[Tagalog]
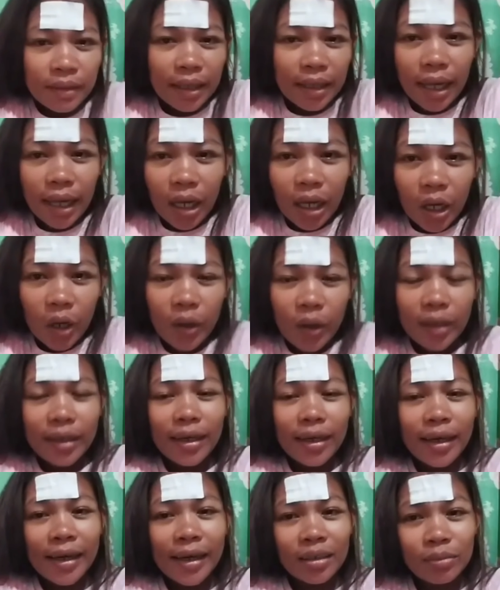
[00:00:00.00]
Hello,
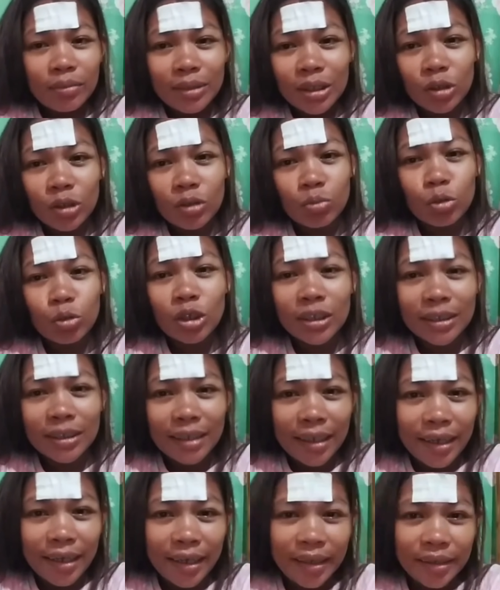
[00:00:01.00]
anak.
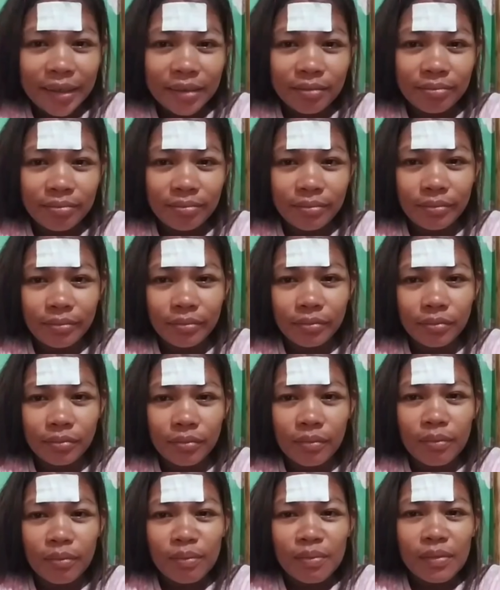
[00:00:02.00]
Musta?
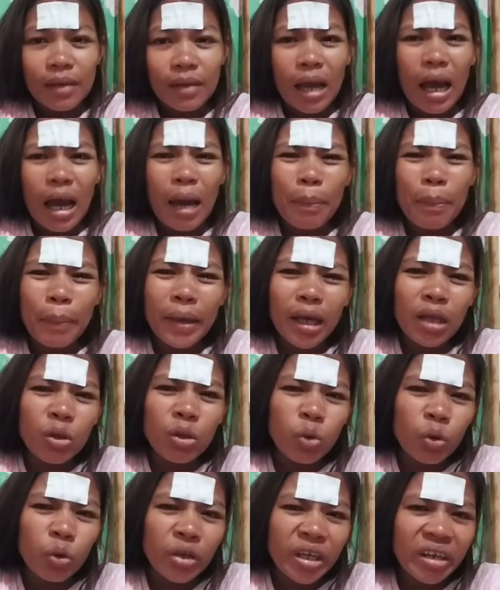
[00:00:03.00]
Hapay
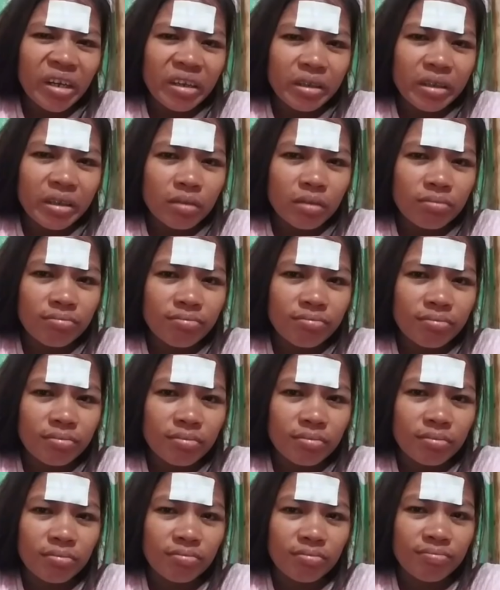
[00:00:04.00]
ang New Year eh.
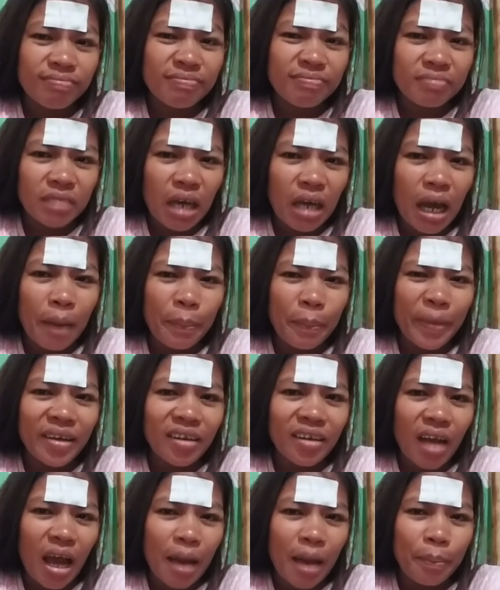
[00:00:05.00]

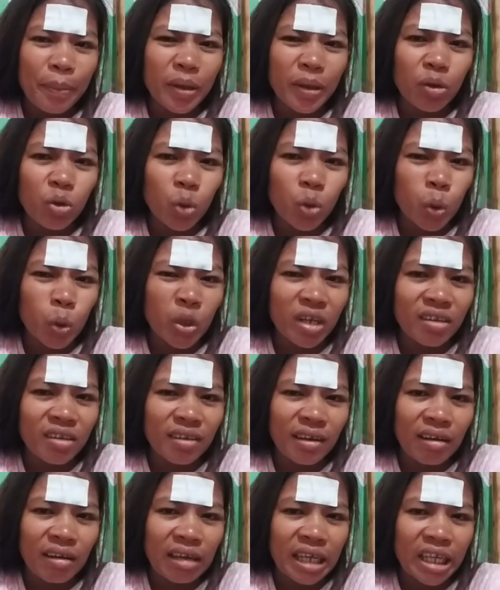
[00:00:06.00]
Hapay na hapay yung New Year
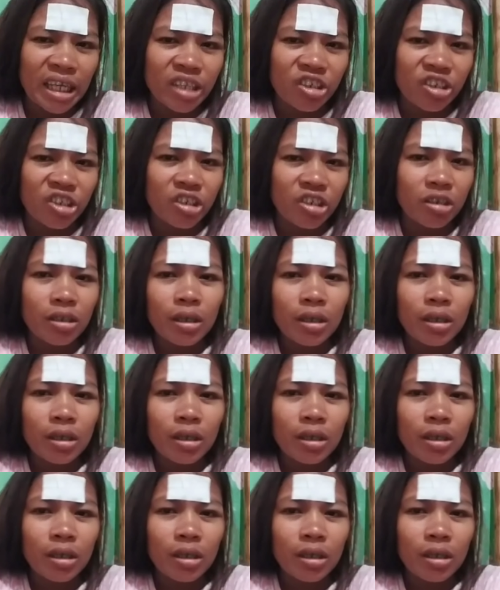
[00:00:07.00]
talaga. itch.